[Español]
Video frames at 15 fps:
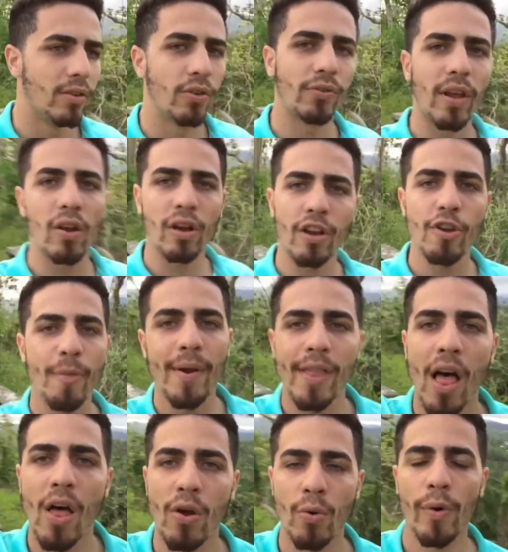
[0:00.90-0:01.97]
Eso sabes lo que yo me he
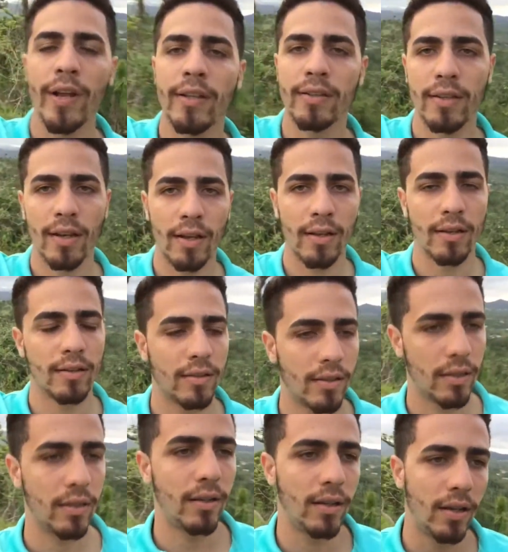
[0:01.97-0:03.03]
dado cuenta.
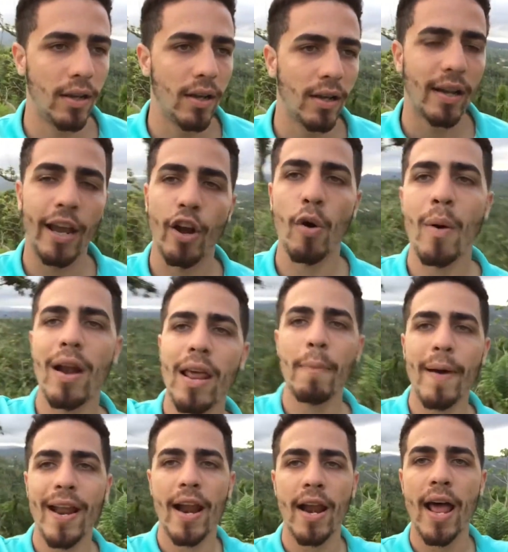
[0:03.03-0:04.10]
Que no vale
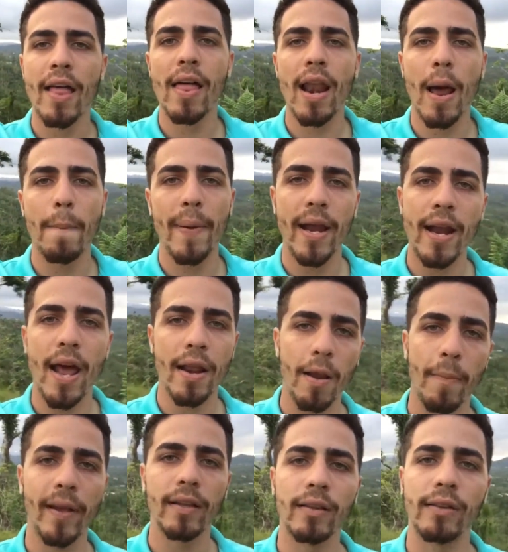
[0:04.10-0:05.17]
para nada la pena
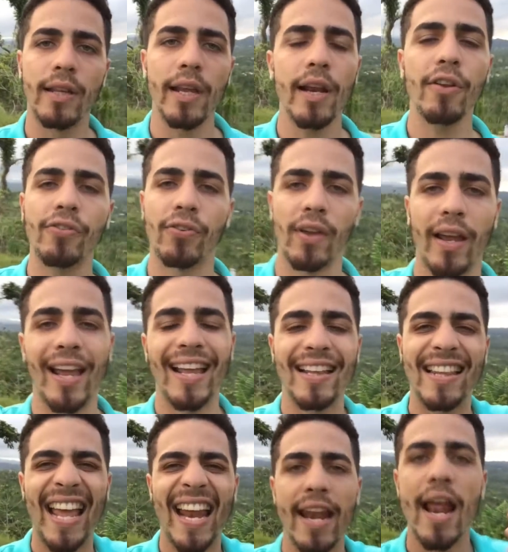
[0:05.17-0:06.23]
arrepentirse
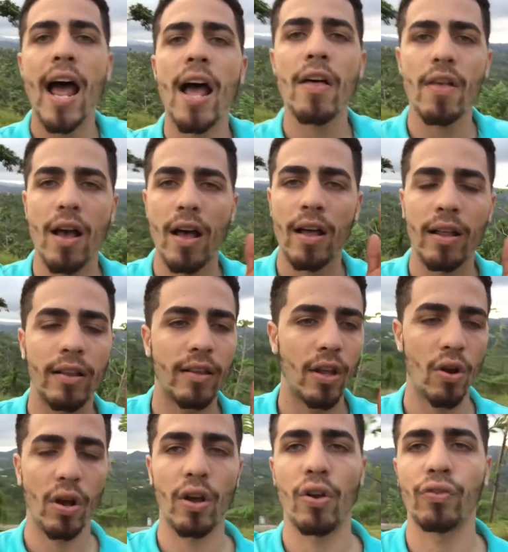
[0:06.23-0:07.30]
de nada de
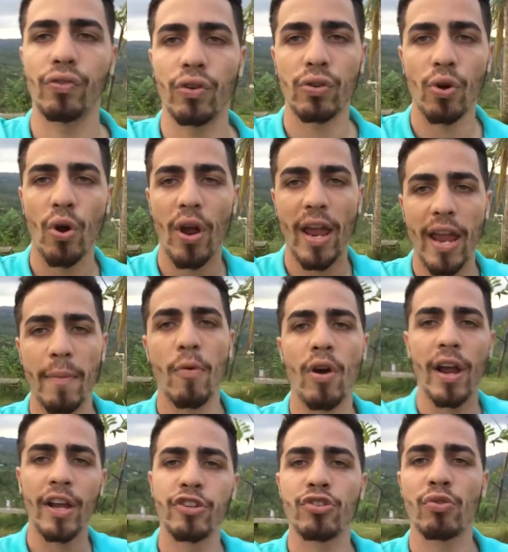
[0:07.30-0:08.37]
lo que nosotros hemos
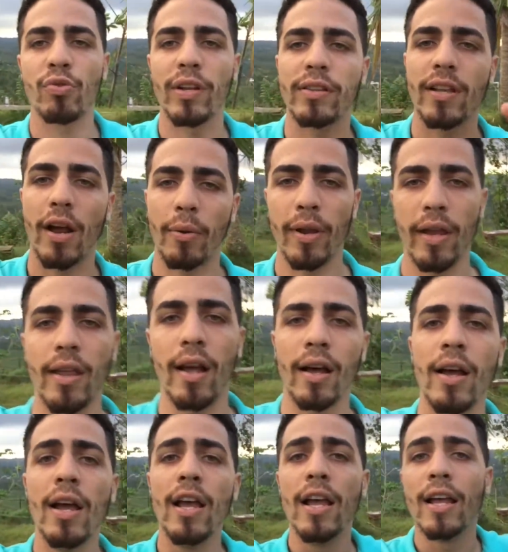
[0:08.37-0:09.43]
hecho en nuestra vida.
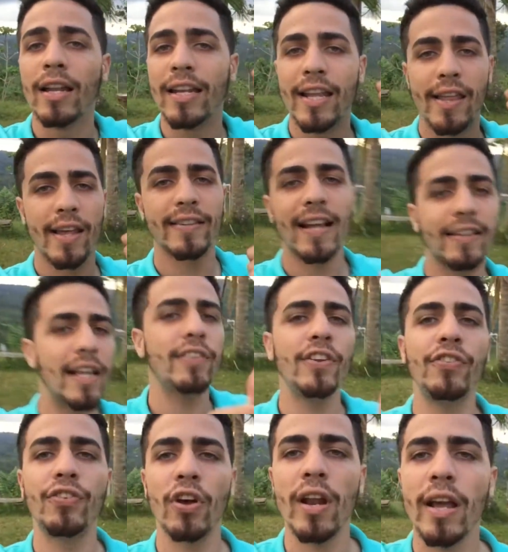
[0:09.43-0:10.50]
Ni de esas
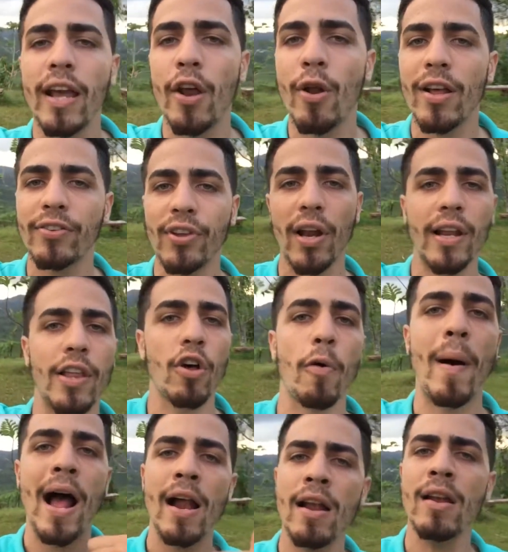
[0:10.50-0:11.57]
decisiones que nos han salido
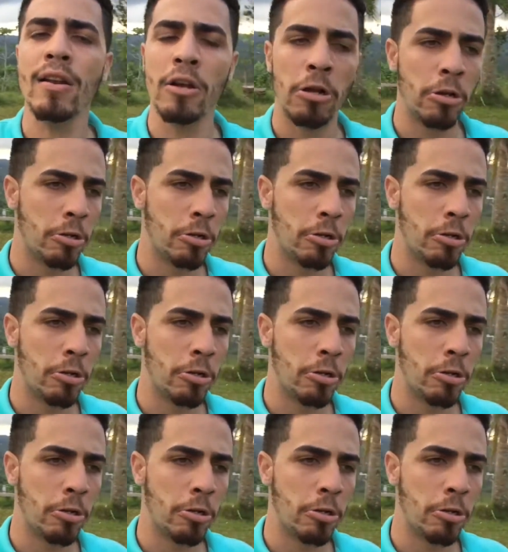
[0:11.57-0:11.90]
mal,